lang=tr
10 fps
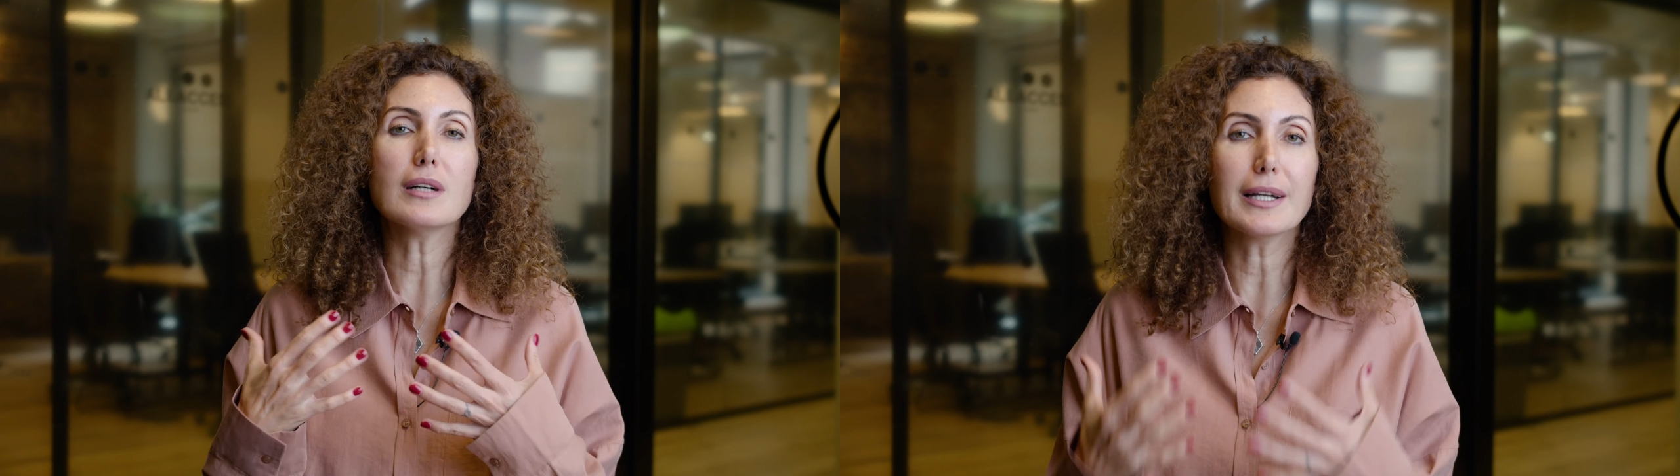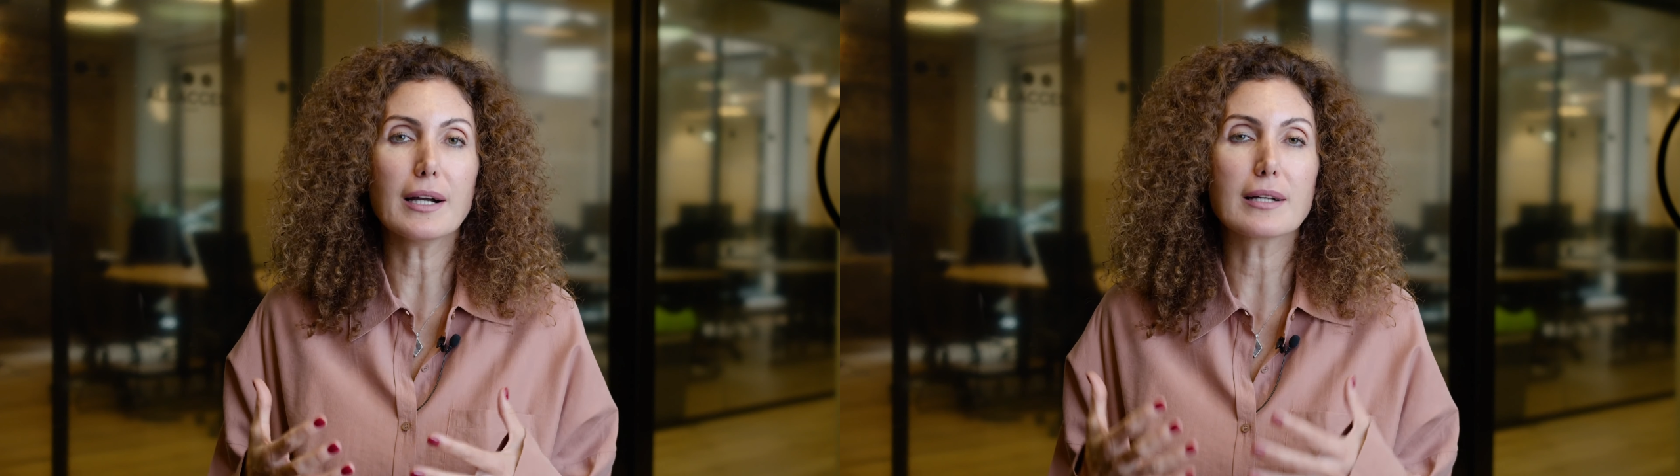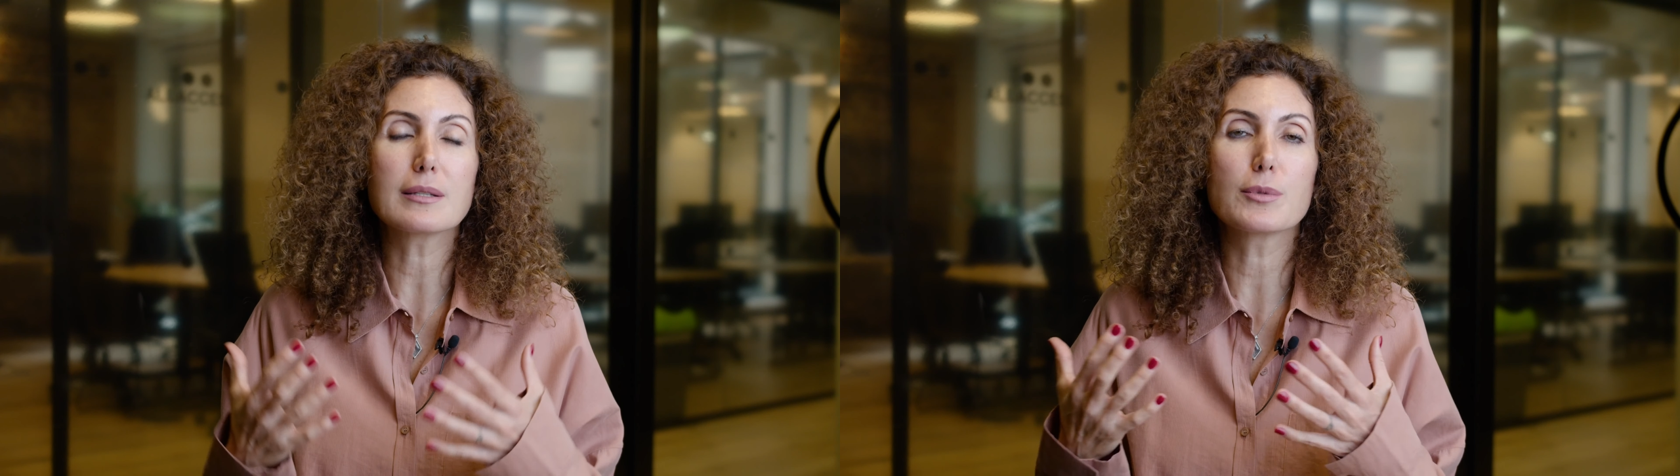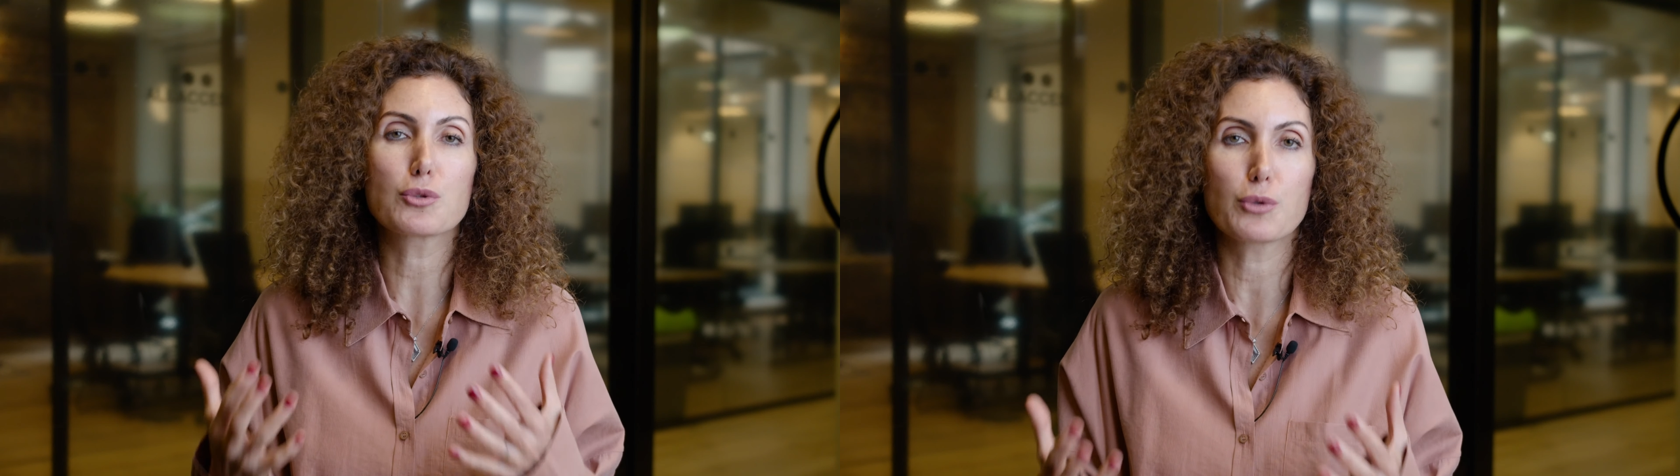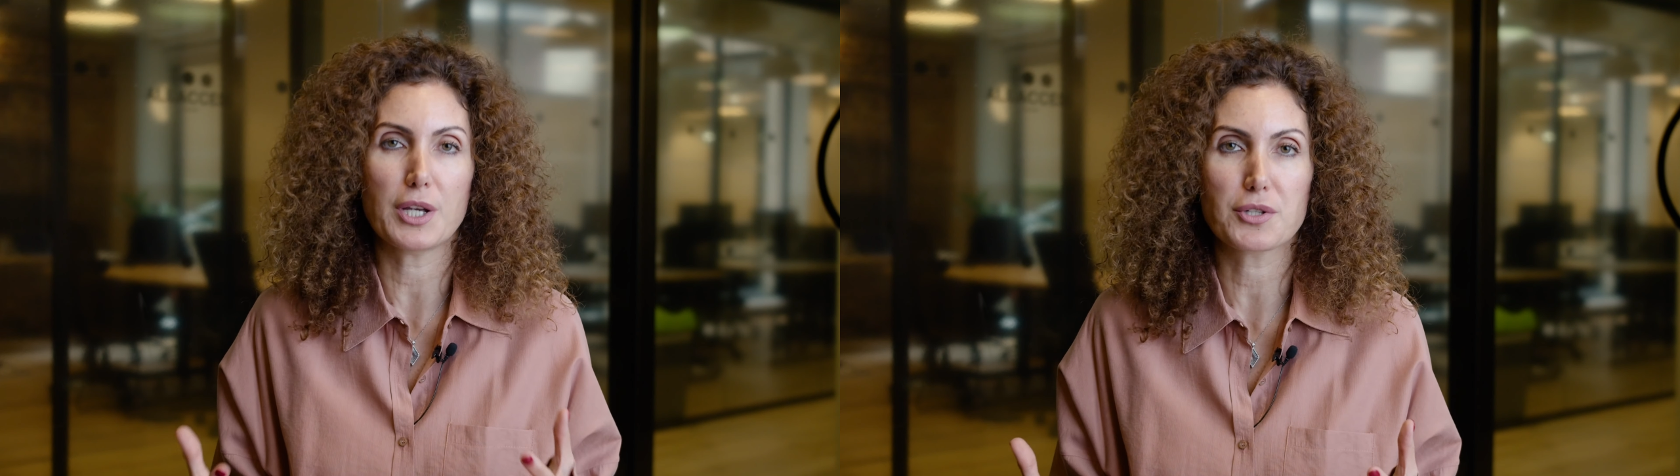hayati bir
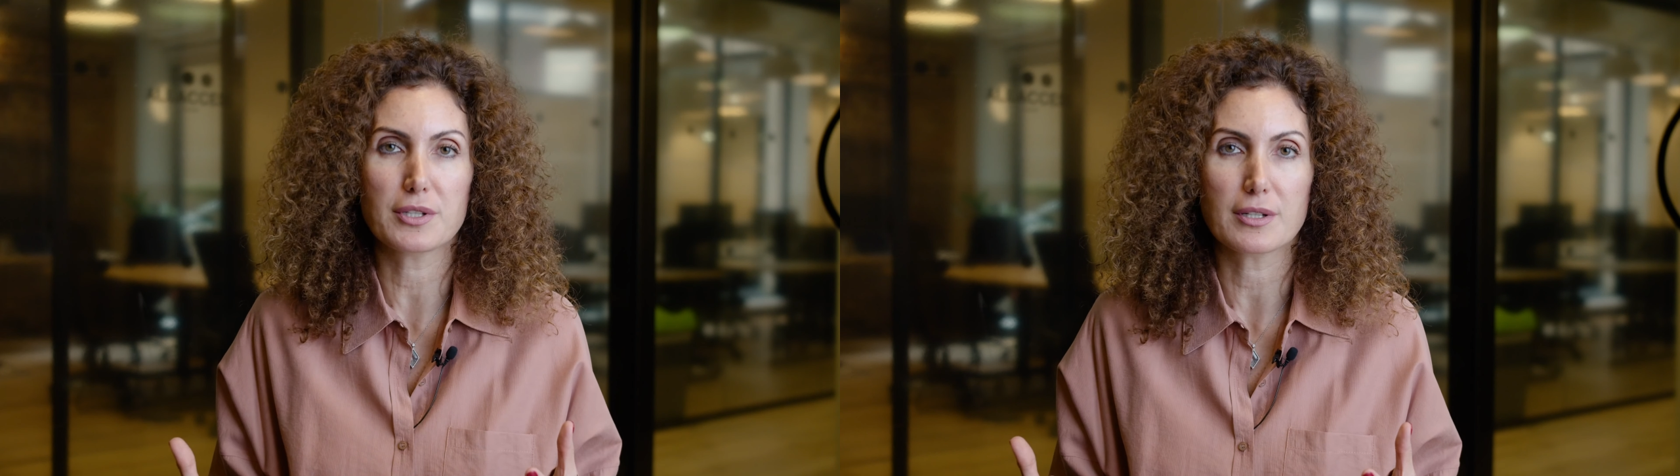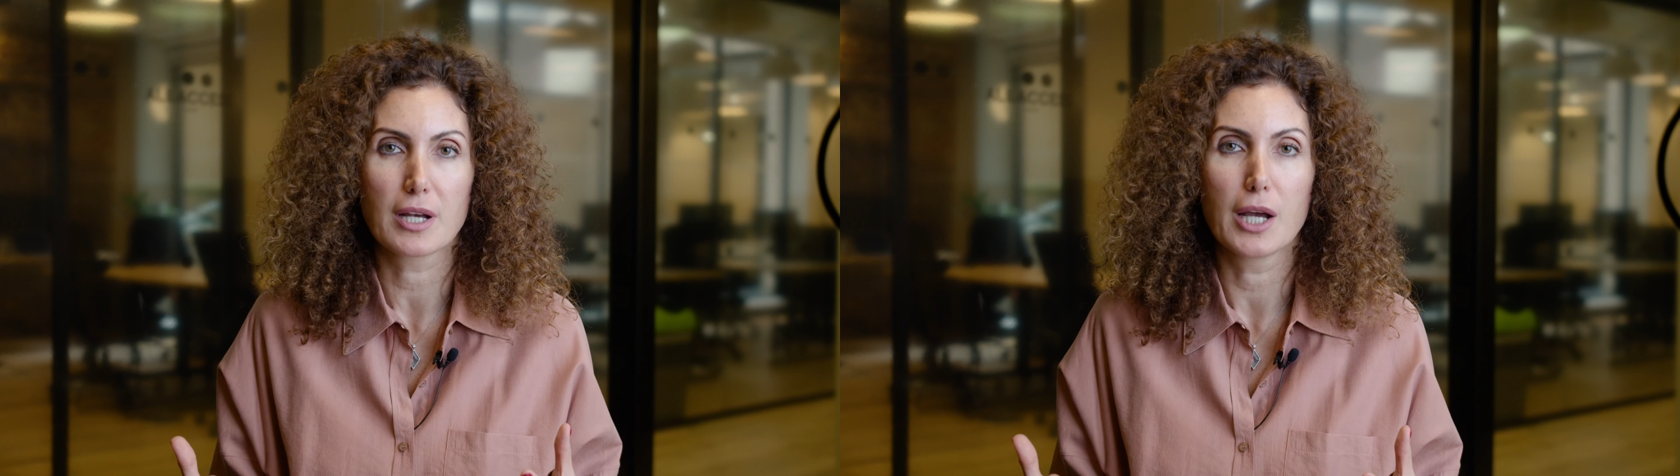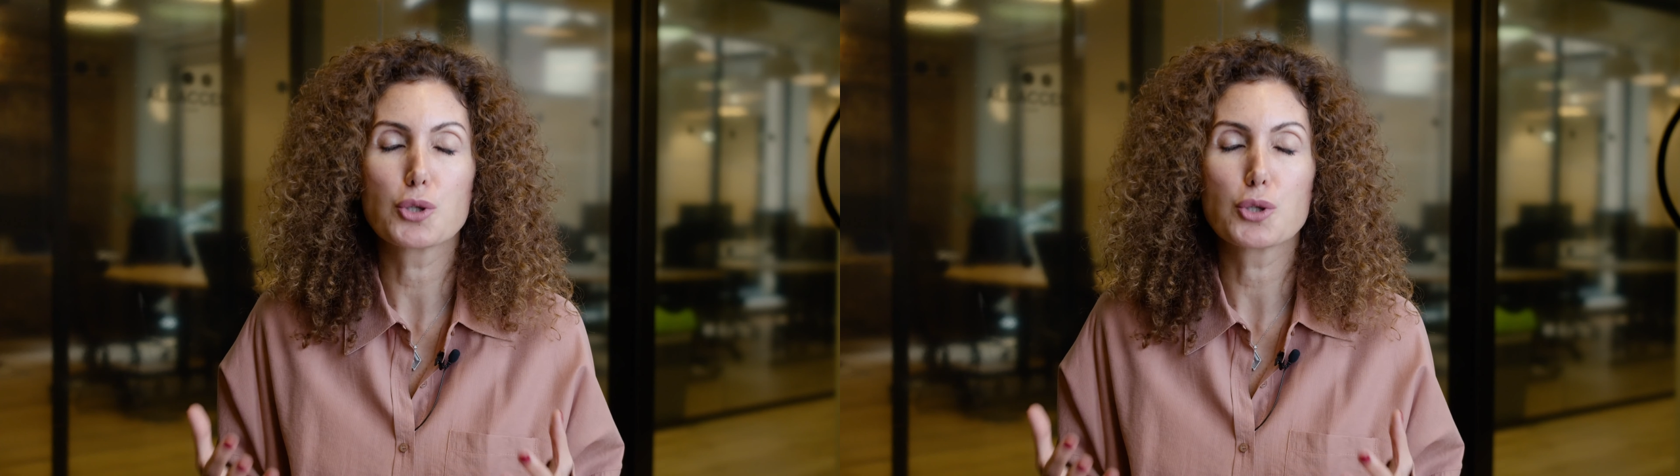süreçtir.